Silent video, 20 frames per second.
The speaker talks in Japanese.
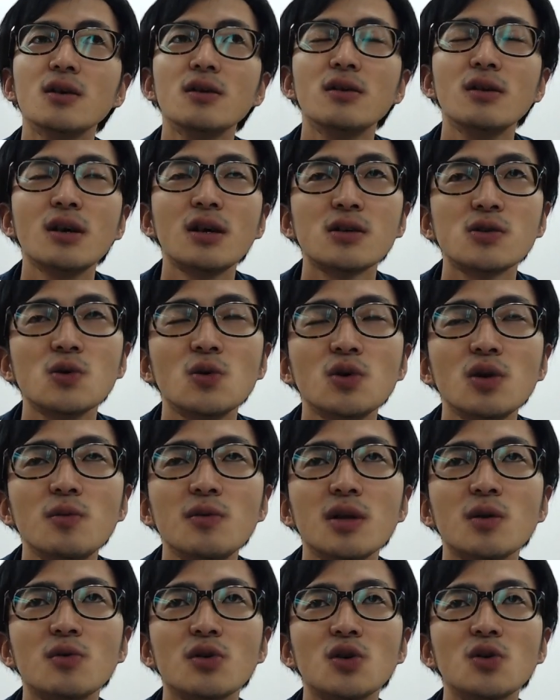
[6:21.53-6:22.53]
なんかそういう意味
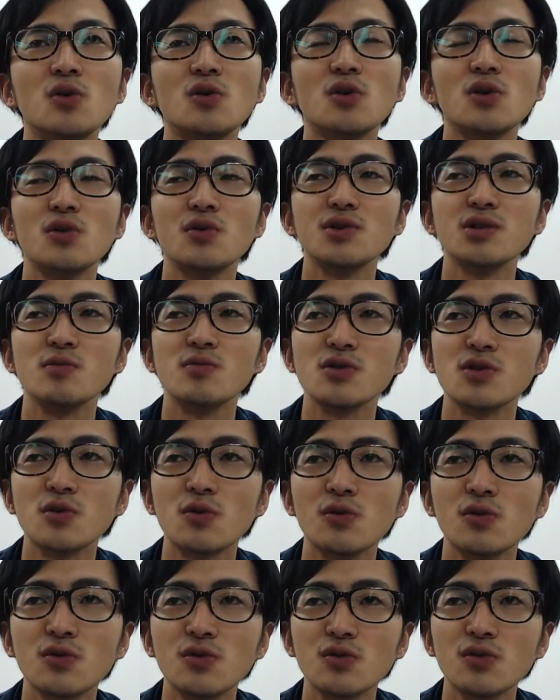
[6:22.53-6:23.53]
でも競技としてもすご
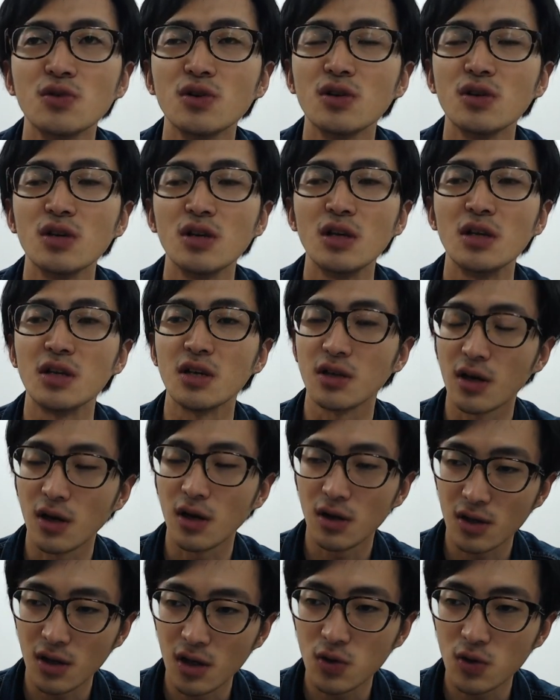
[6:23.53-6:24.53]
くいいんじゃないか
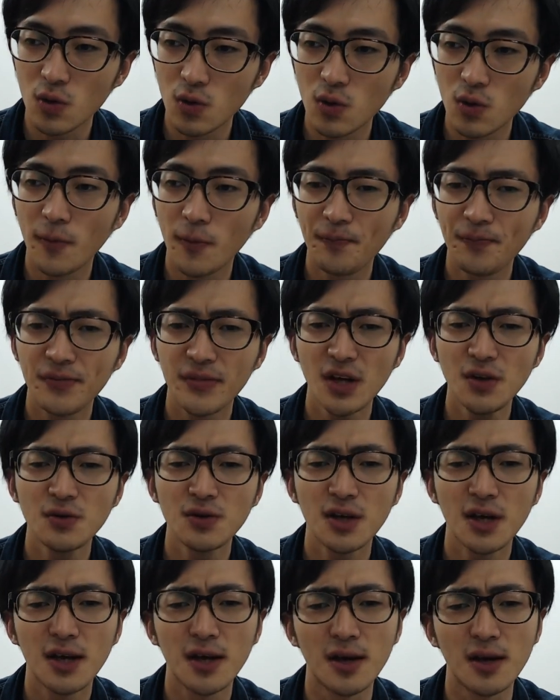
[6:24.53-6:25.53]
なと。なの
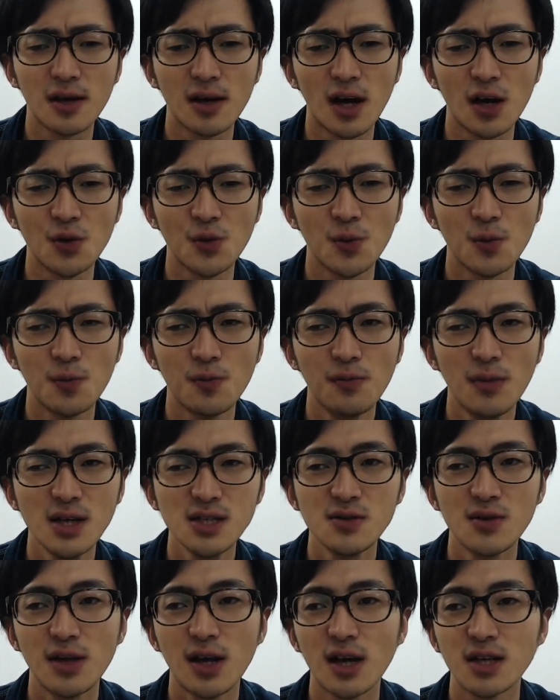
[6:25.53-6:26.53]
であのまず
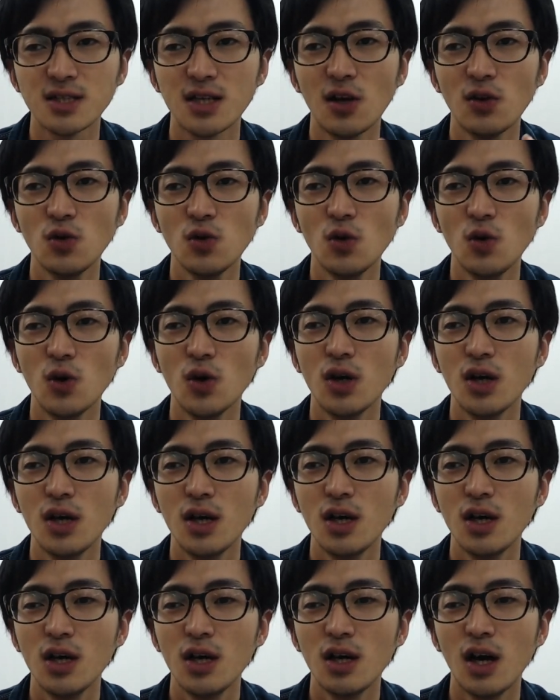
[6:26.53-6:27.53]
はなんかちゃんと
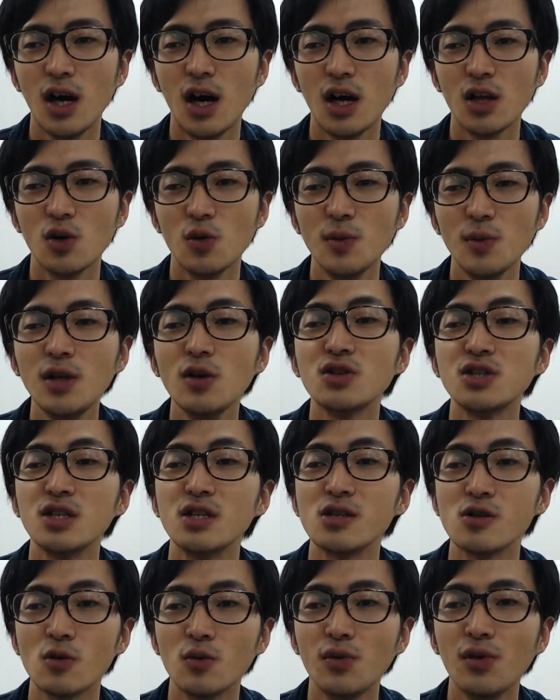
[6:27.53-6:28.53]
あの見てほしいんで
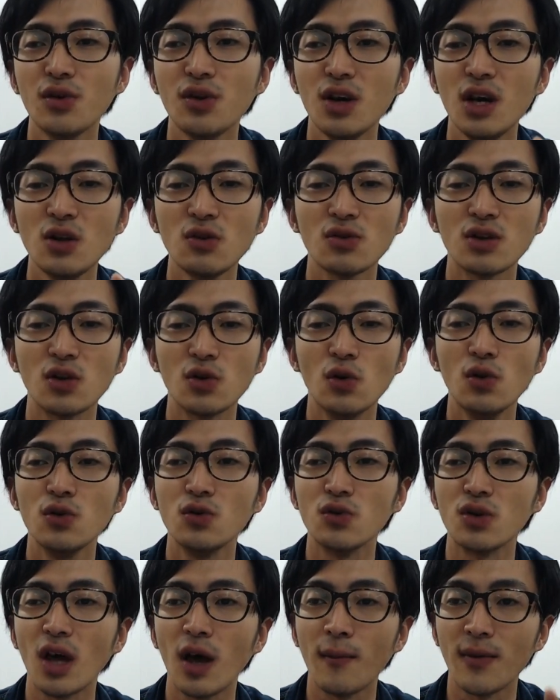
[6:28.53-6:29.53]
すよ。フォートナイトってどうい
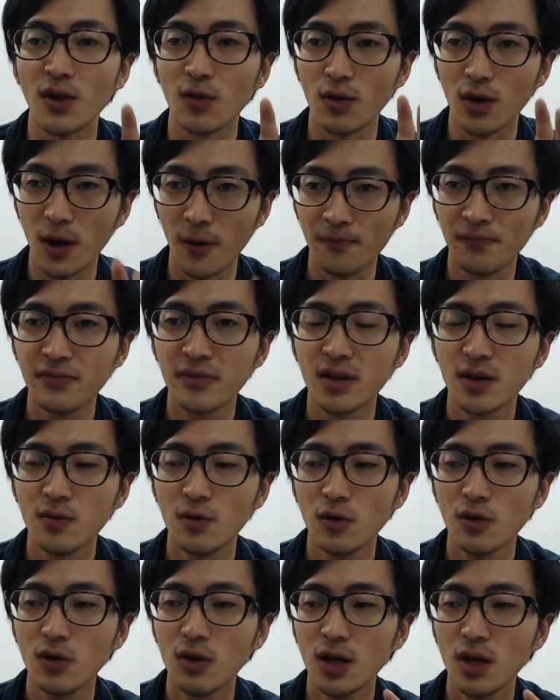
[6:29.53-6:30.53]
うゲームなのか、
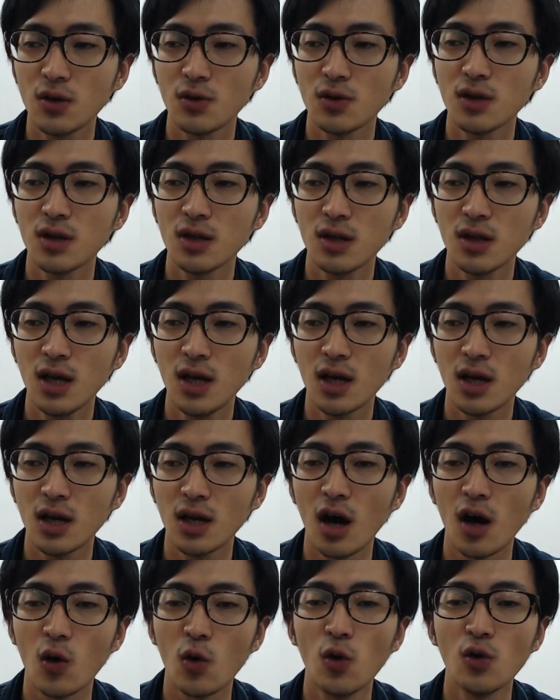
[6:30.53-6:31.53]
フォートナイトって
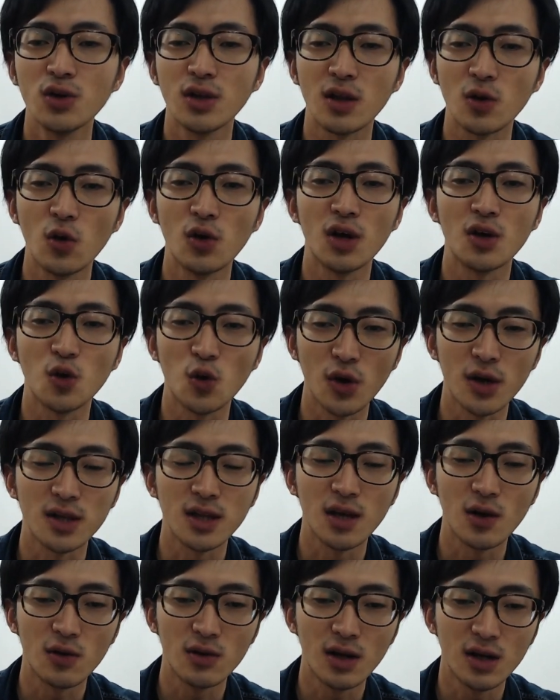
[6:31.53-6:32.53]
あこうなのこうなのこうなのっ
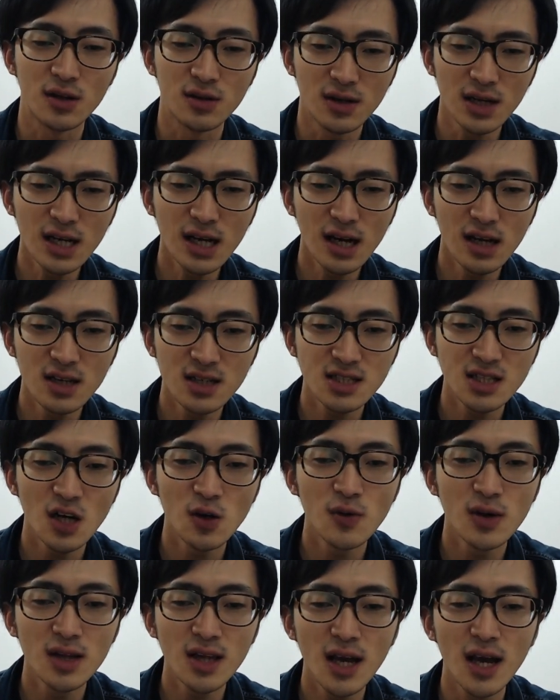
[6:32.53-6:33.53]
てあの理解した
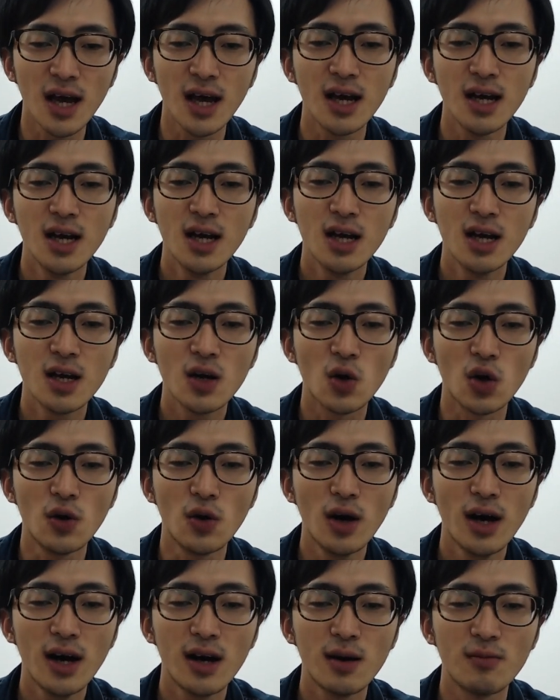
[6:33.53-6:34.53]
上で、これ
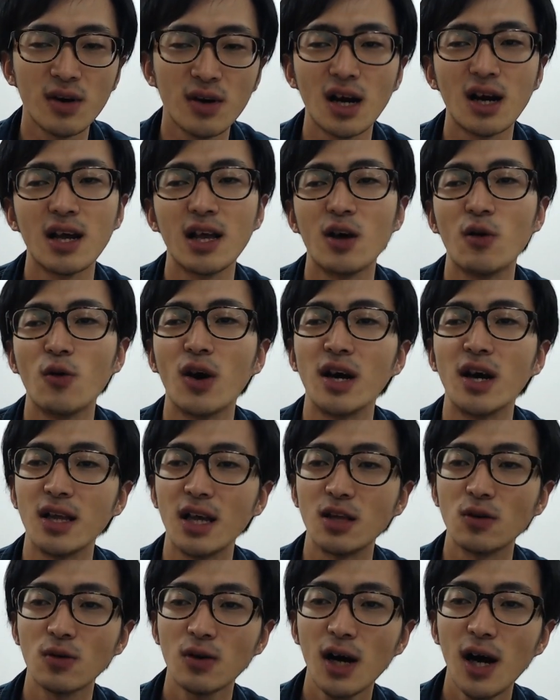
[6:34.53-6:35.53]
はあんまりやらない方がいい
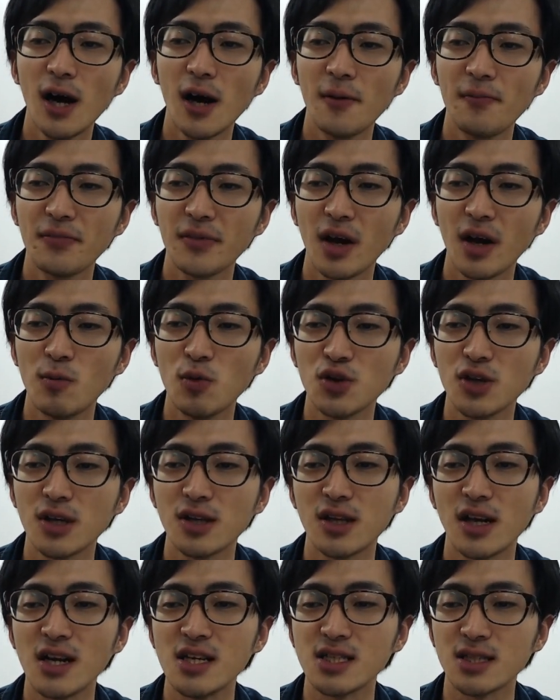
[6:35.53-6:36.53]
ねとか、あもっとやっ
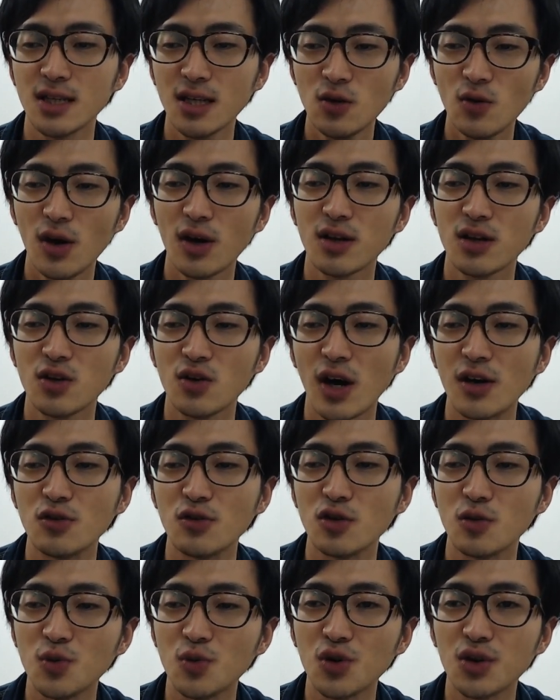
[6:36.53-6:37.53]
たらいいんじゃないとかってあると
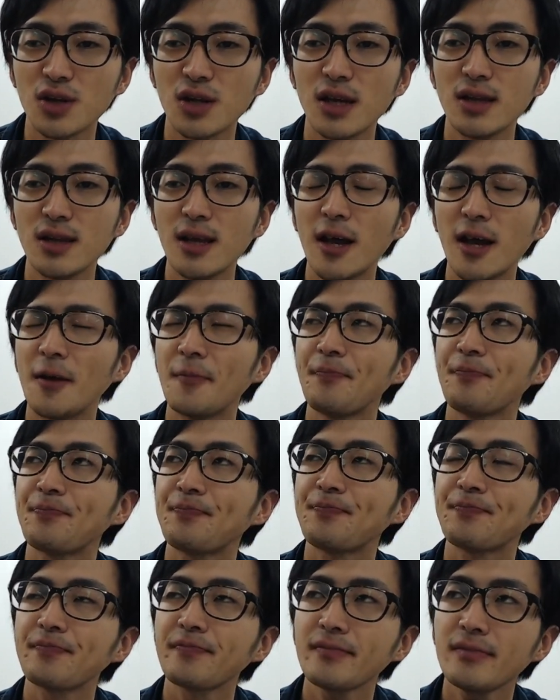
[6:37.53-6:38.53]
思っていて、
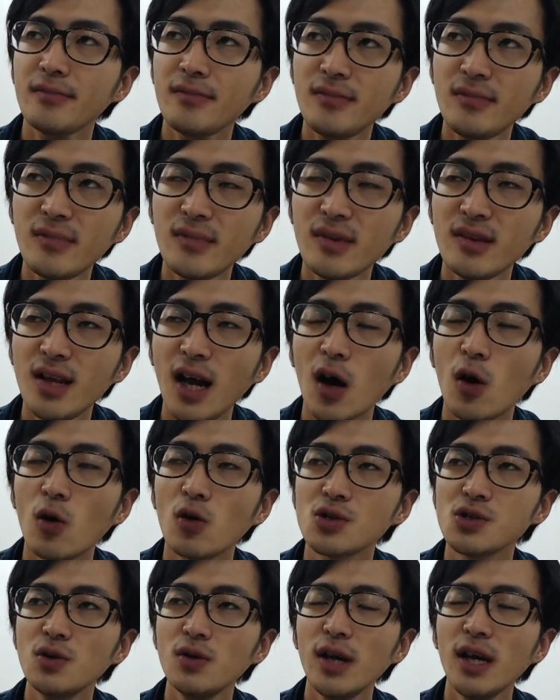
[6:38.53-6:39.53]
なんか
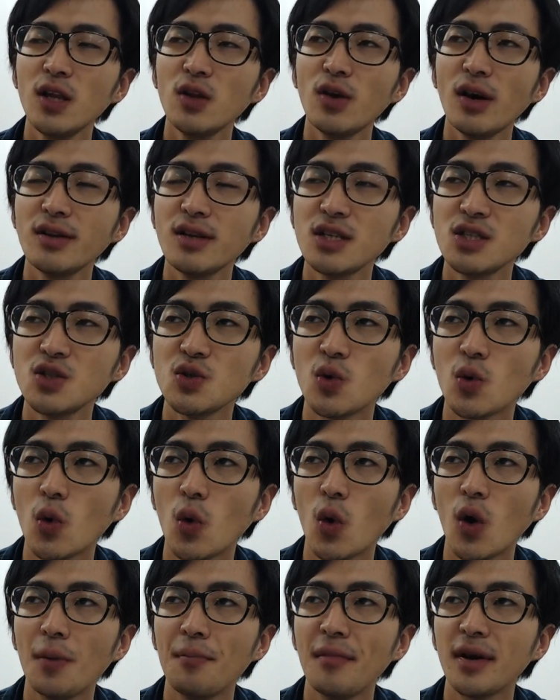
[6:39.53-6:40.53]
その辺の話をこ
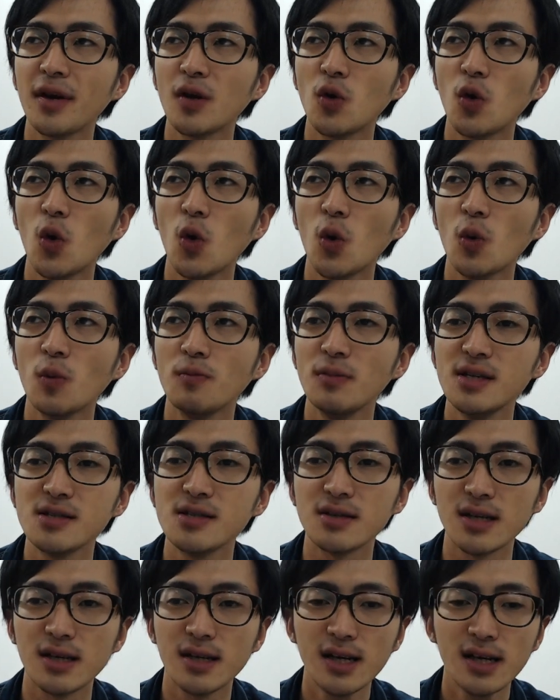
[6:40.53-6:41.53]
うあんまりこう見ず
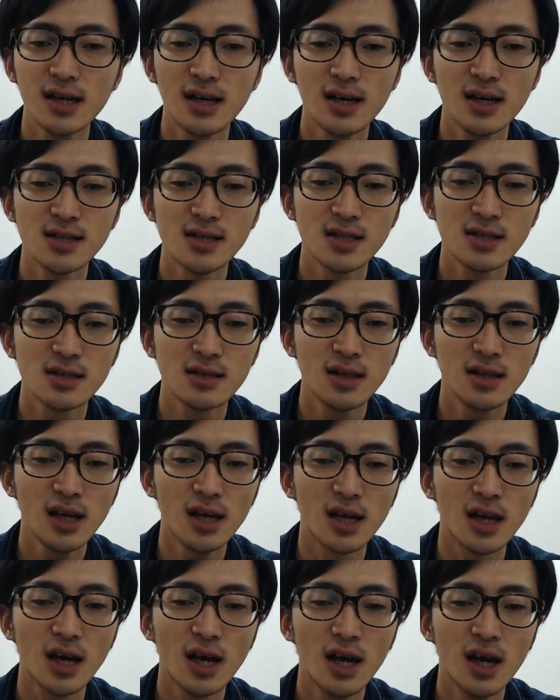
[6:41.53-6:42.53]
に理解せず
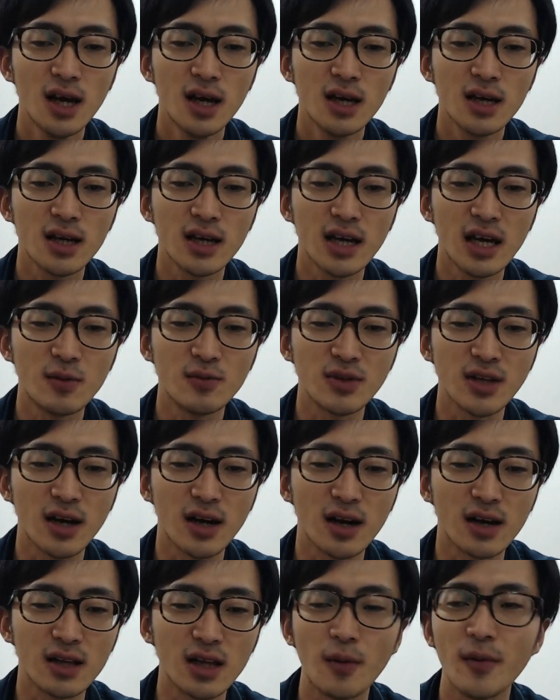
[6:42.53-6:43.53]
にゲームなん
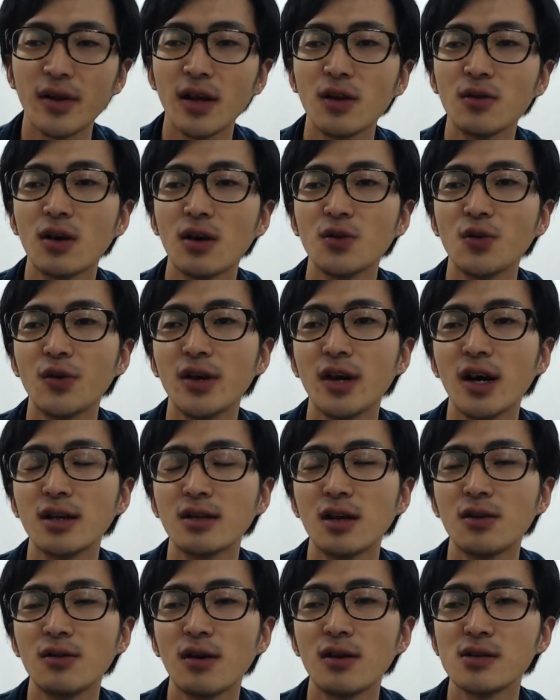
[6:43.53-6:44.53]
かダメだとか取り上げた
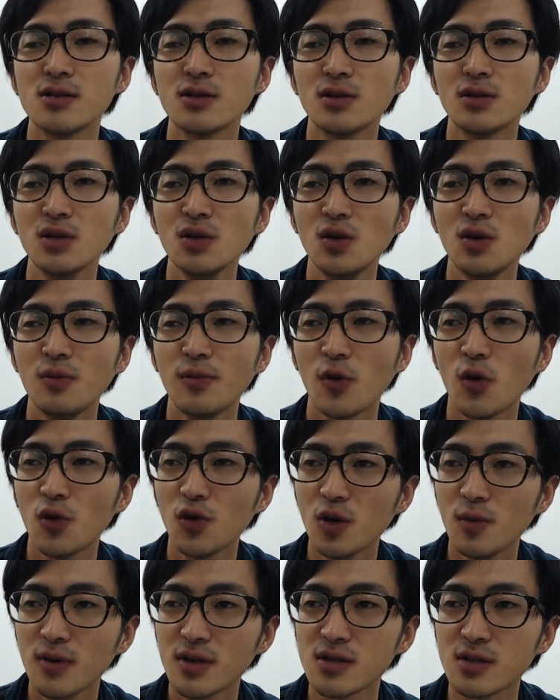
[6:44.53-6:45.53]
りとかすると、やっぱ子
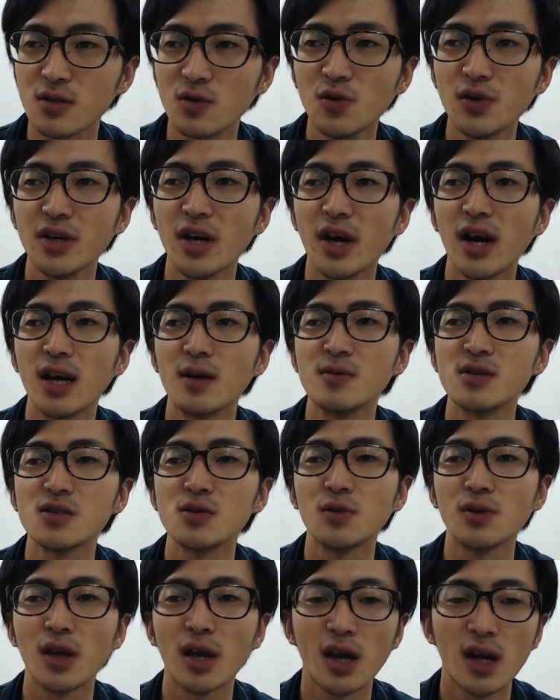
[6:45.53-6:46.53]
供はすっごい嫌がりますよ
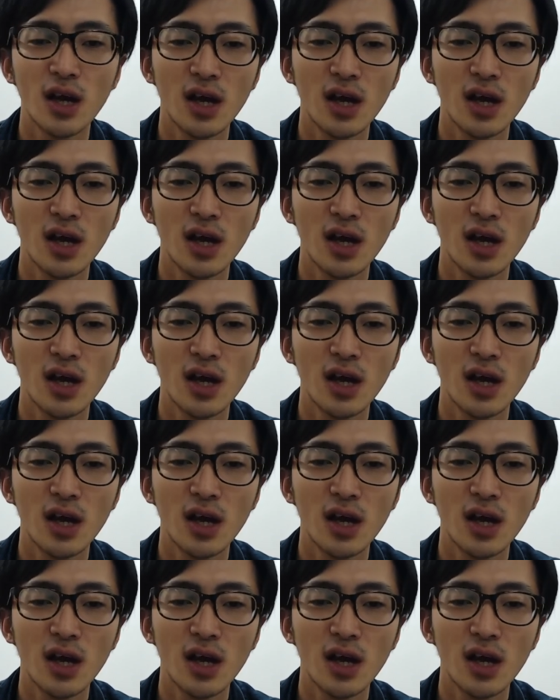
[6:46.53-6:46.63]
ね。